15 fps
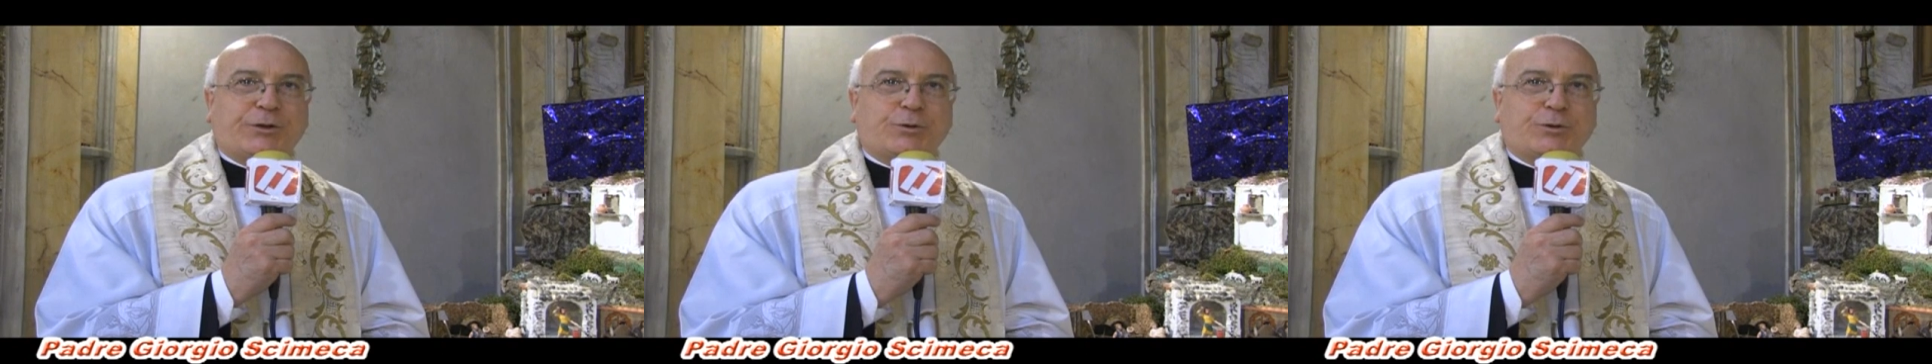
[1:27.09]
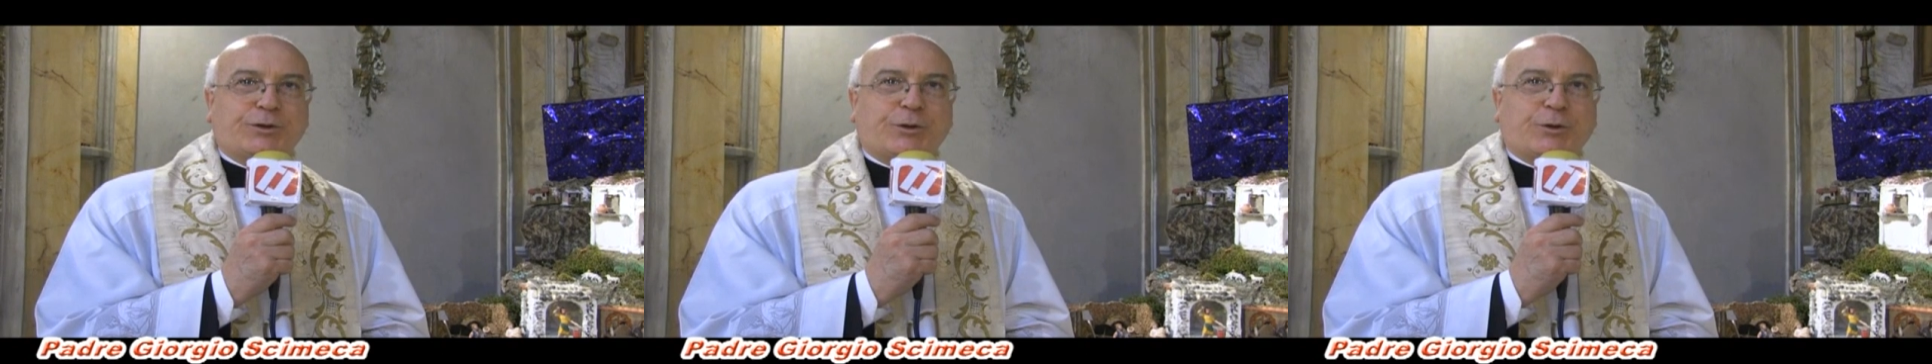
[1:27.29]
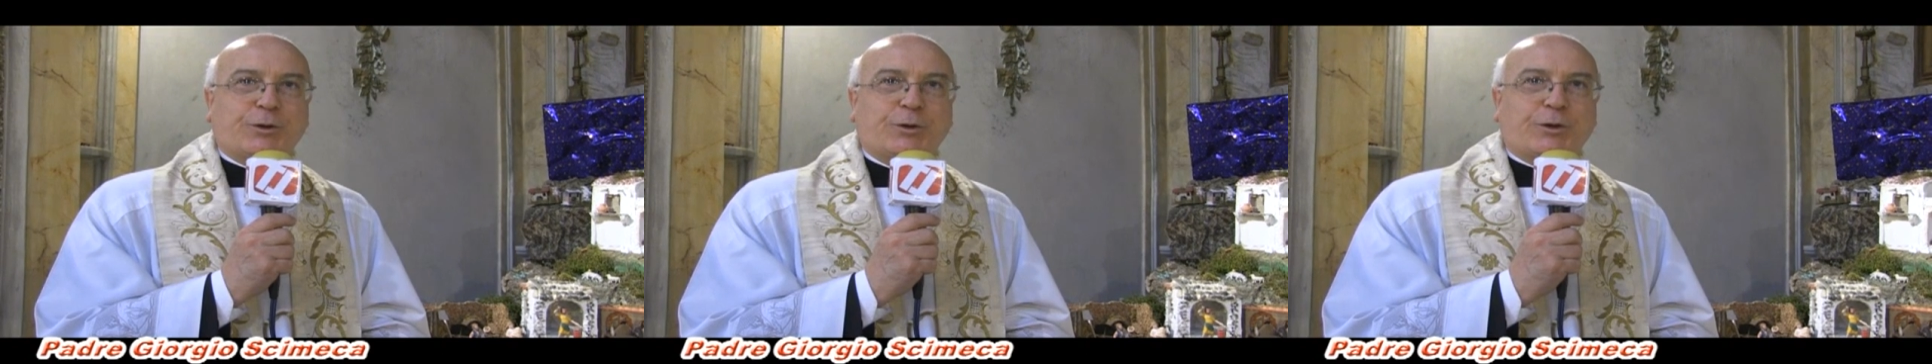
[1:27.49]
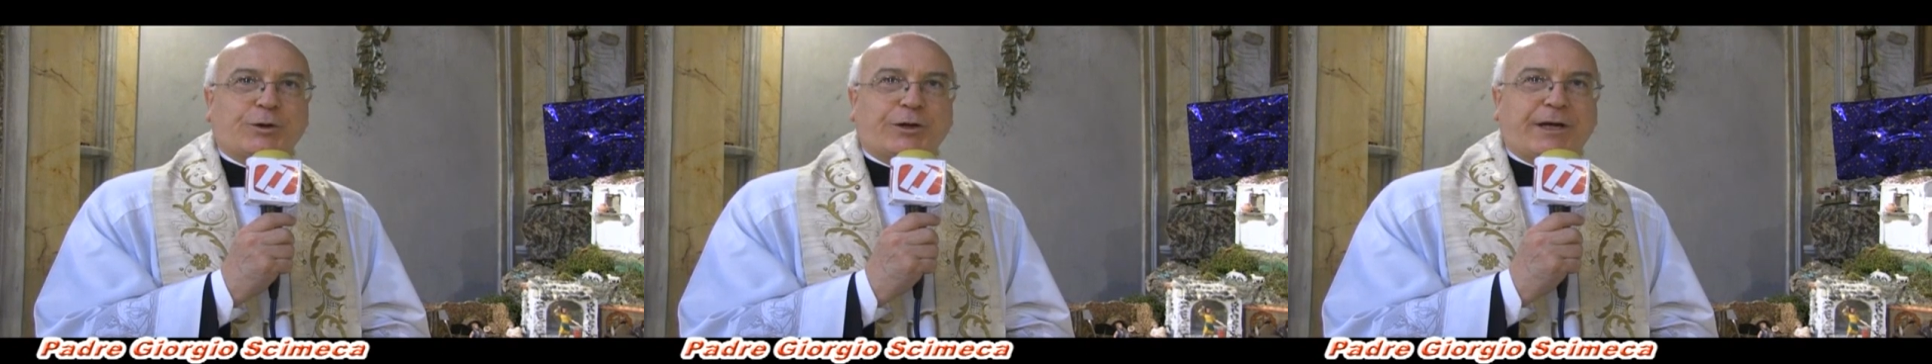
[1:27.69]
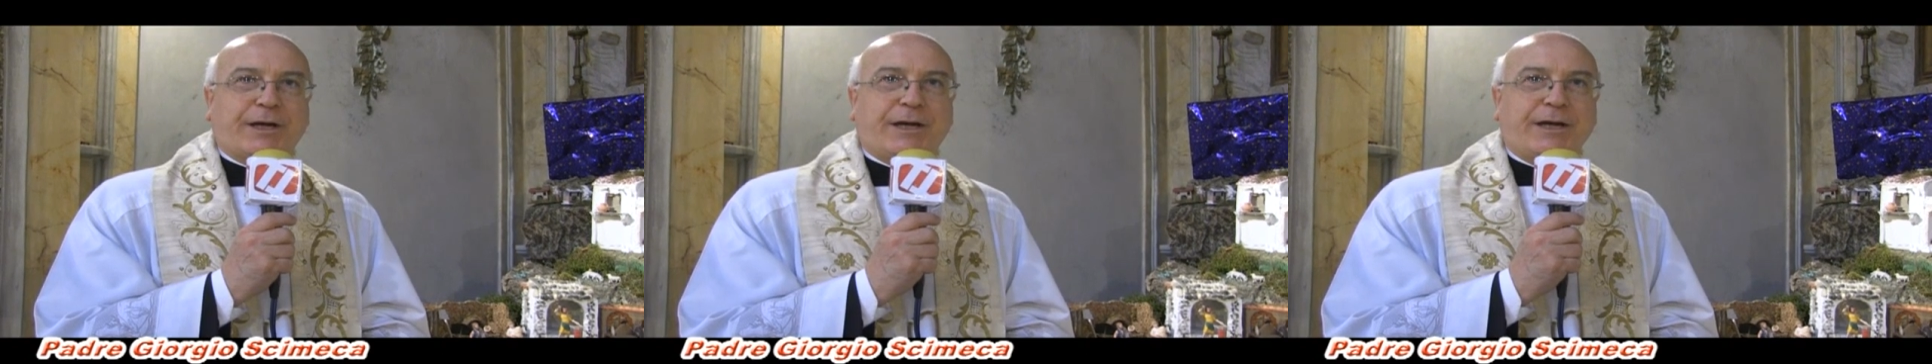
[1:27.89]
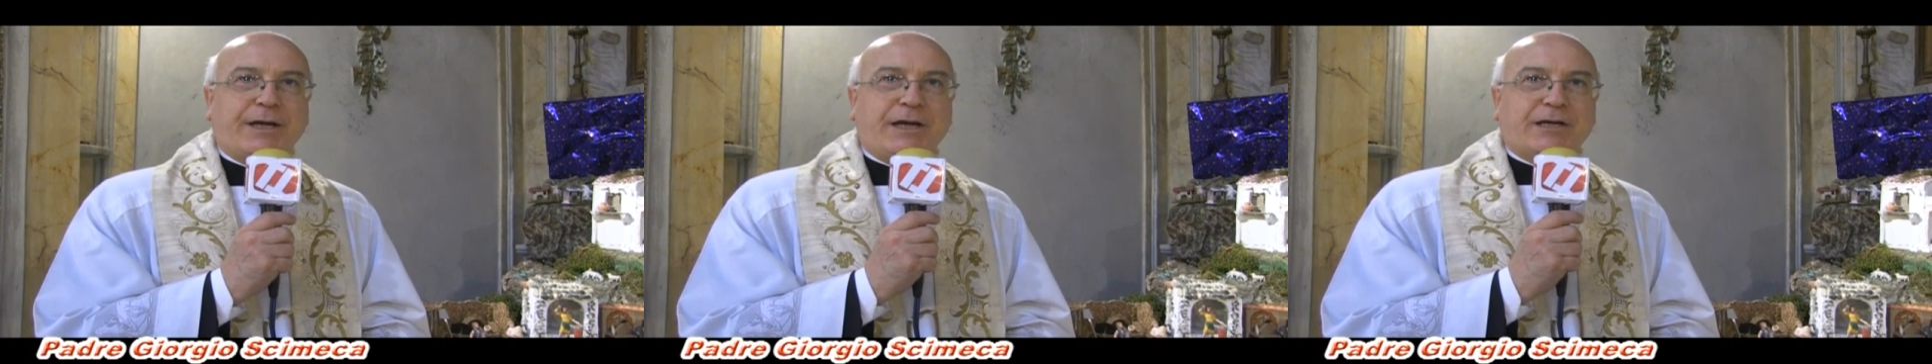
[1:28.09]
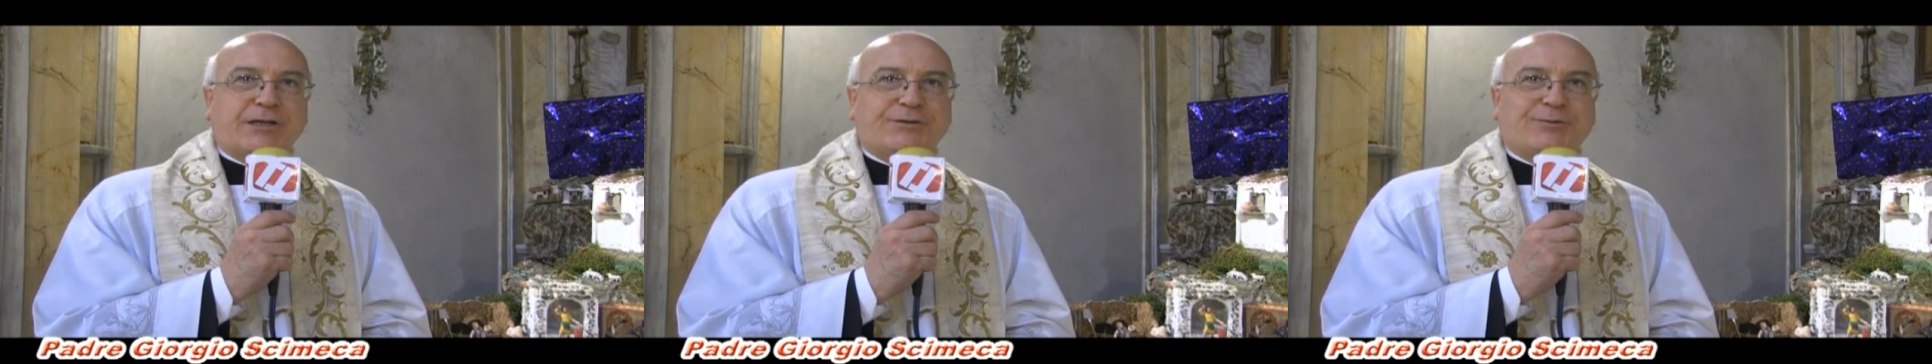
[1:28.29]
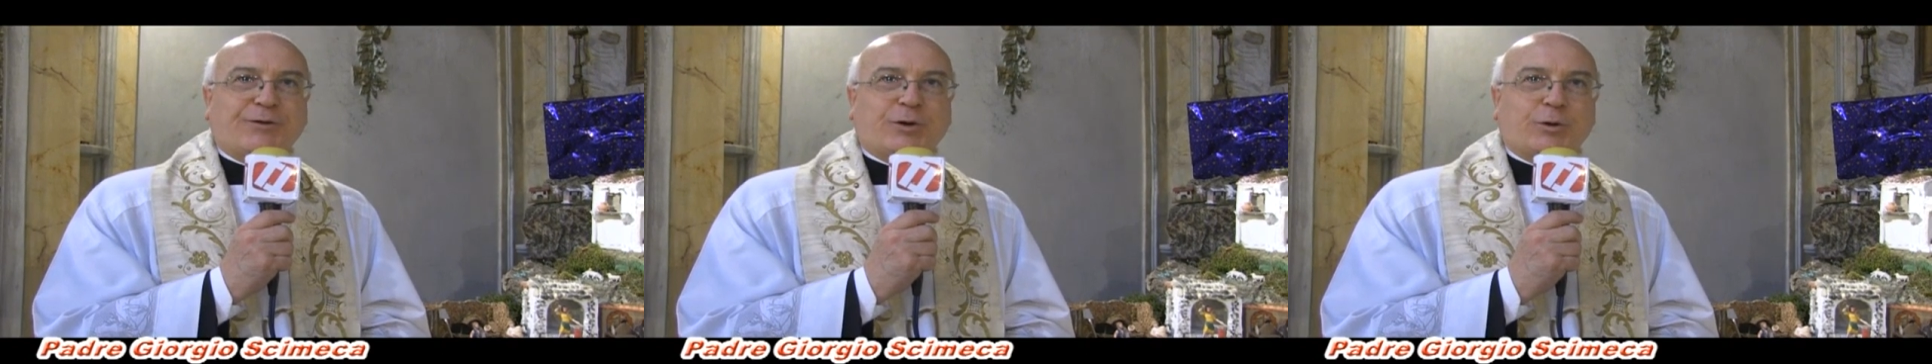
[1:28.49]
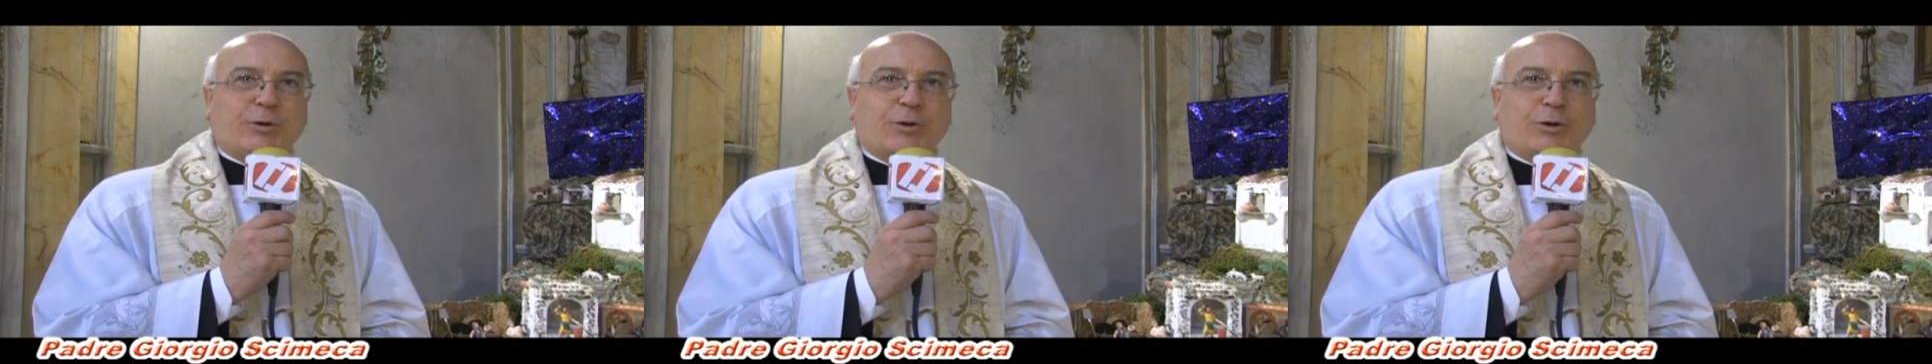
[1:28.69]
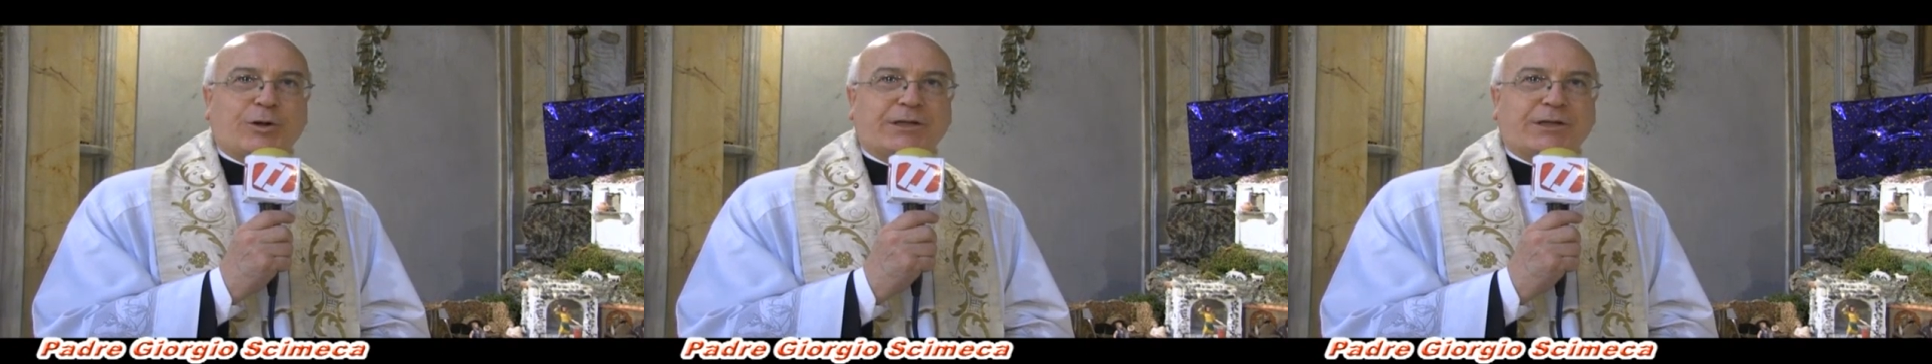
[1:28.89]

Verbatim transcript: a tutti coloro che svolgono